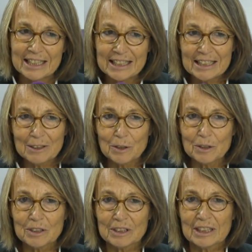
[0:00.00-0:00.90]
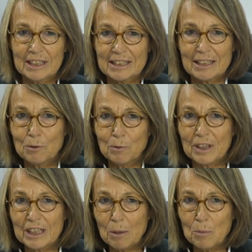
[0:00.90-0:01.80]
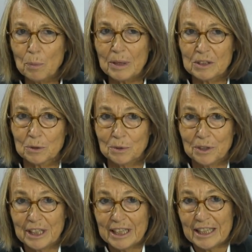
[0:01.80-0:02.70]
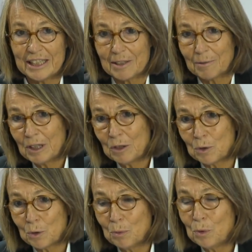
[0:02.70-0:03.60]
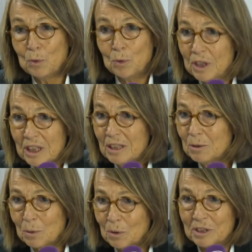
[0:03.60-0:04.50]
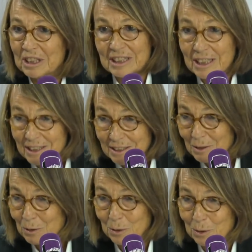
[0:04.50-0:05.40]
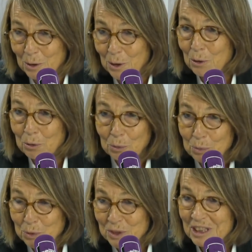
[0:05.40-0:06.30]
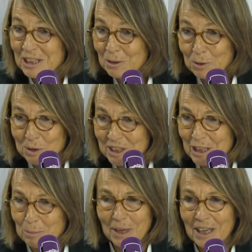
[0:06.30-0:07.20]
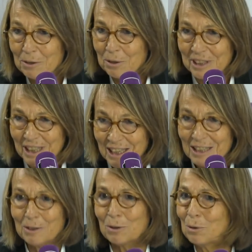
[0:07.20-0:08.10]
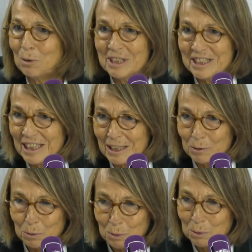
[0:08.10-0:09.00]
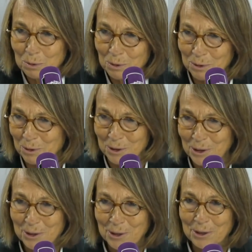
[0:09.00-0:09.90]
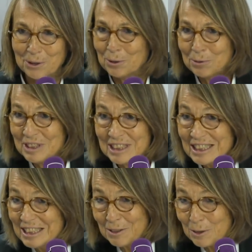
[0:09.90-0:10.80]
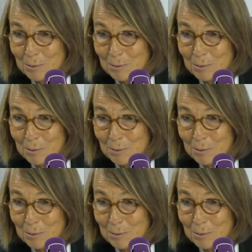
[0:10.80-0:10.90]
Et euh, c'est une véritable passion. Et c'est vrai que je me nourris au quotidien euh, de musique, de cinéma, de théâtre, de littérature, de visite.